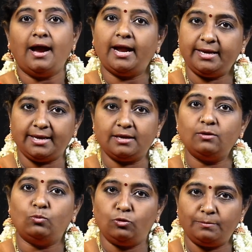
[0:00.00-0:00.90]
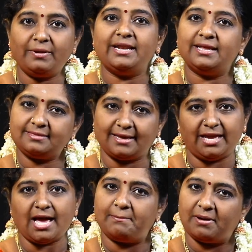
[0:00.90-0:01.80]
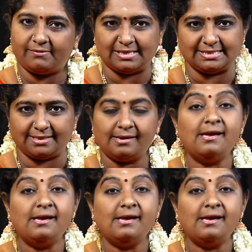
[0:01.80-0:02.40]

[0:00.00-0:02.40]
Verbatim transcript: அன்னைக்கு உண்மையில் தை அமாவாசை